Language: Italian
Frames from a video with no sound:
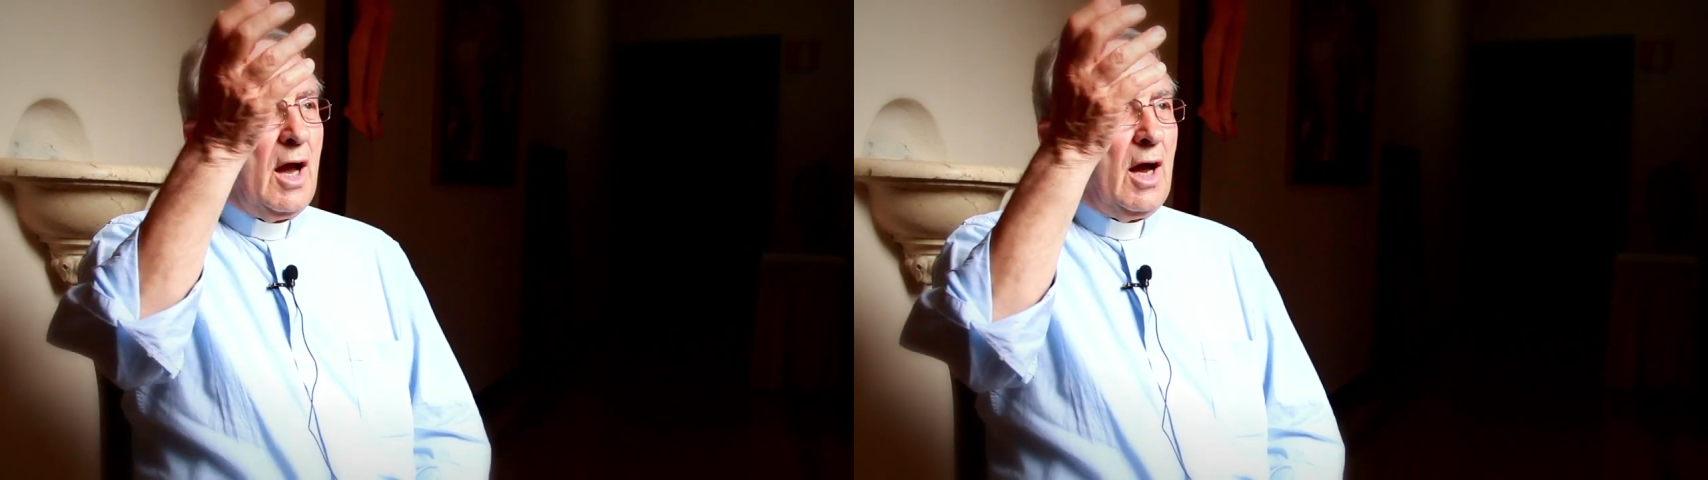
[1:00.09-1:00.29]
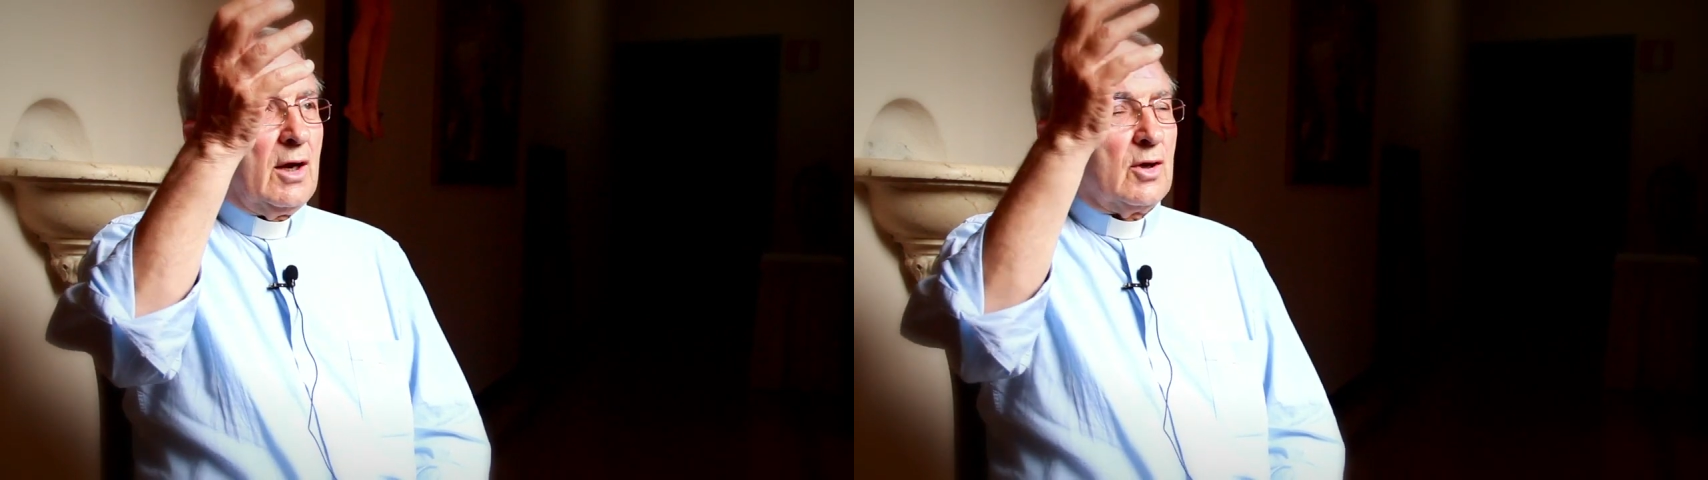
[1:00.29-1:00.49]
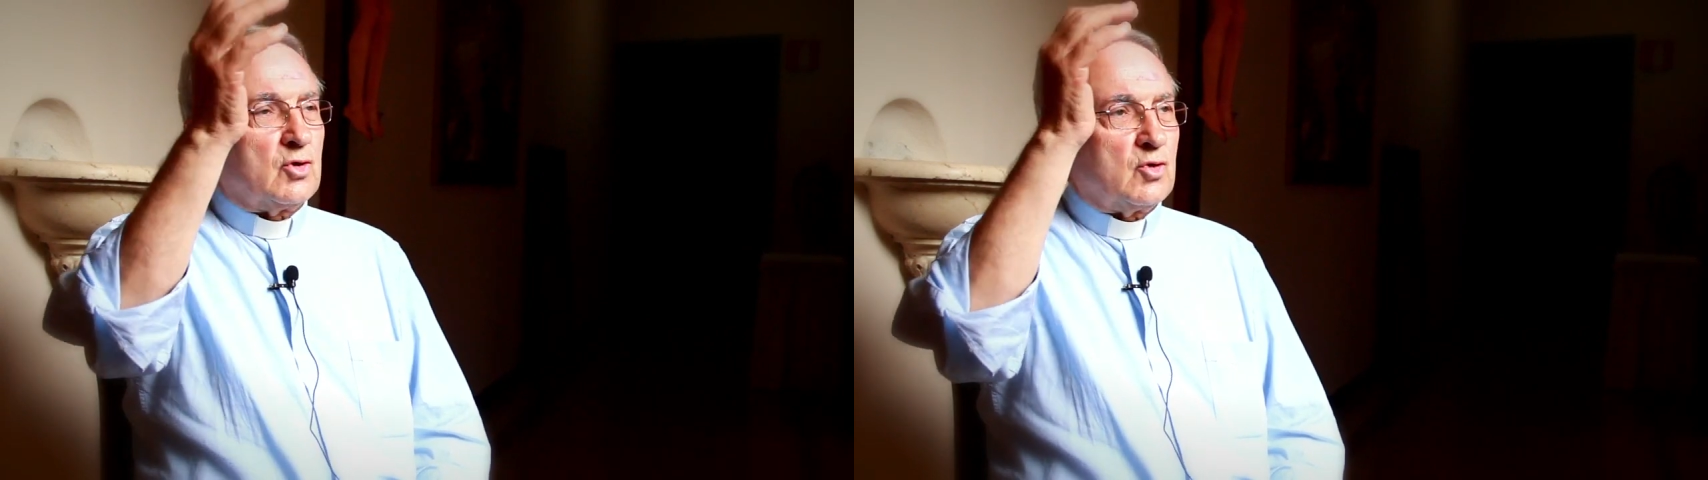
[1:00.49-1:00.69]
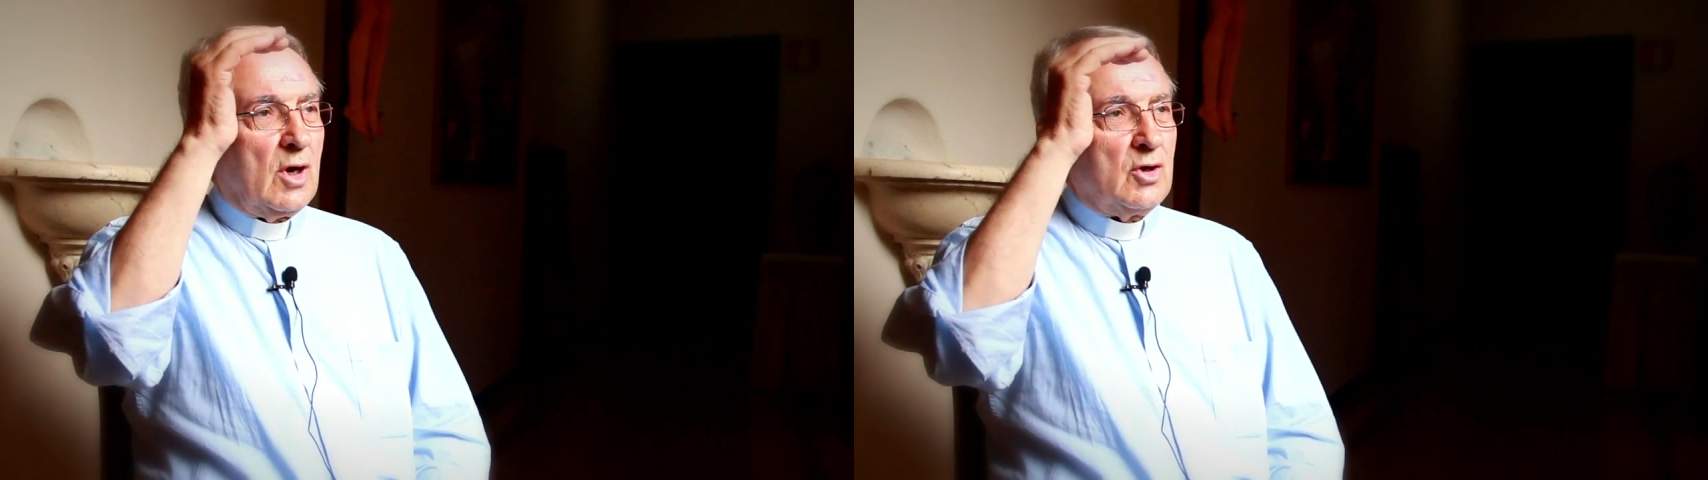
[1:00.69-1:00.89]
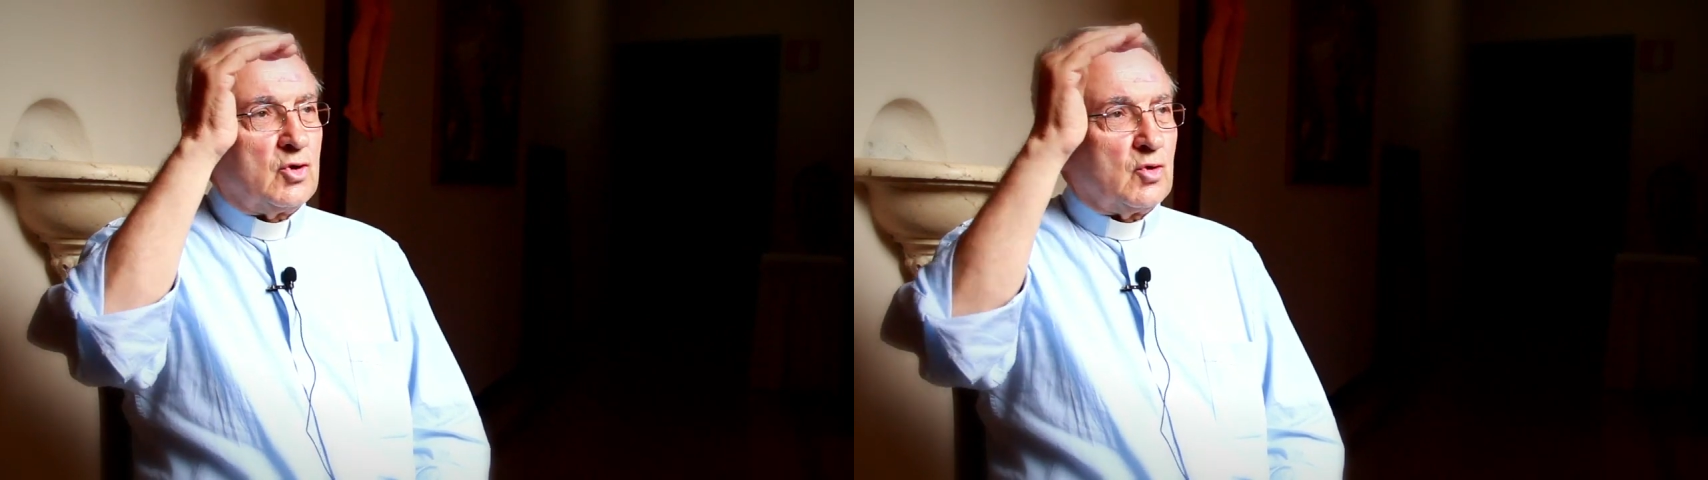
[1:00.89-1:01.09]
alla,
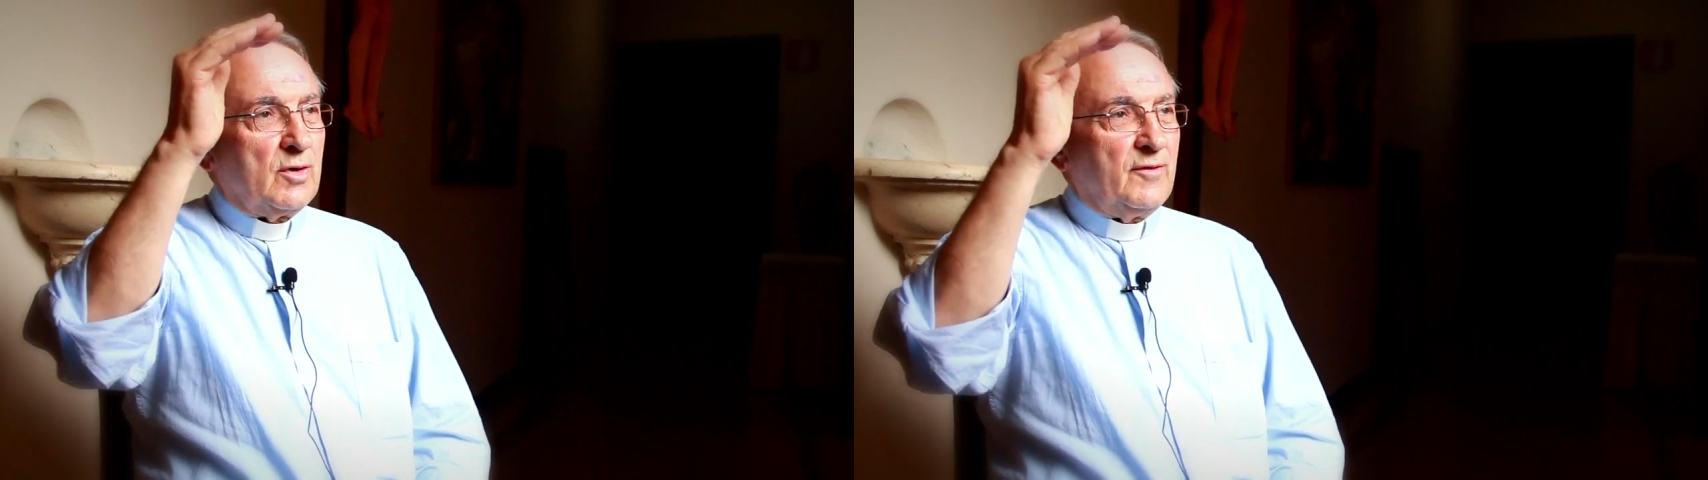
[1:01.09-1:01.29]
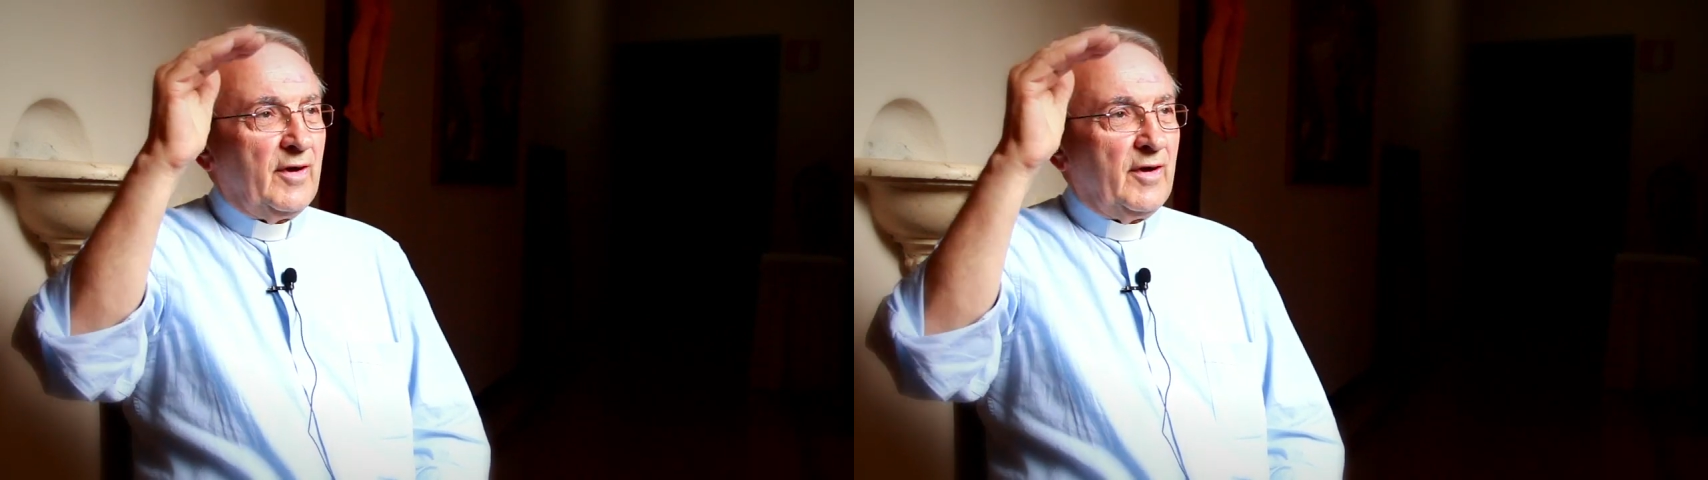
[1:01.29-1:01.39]
ai suoi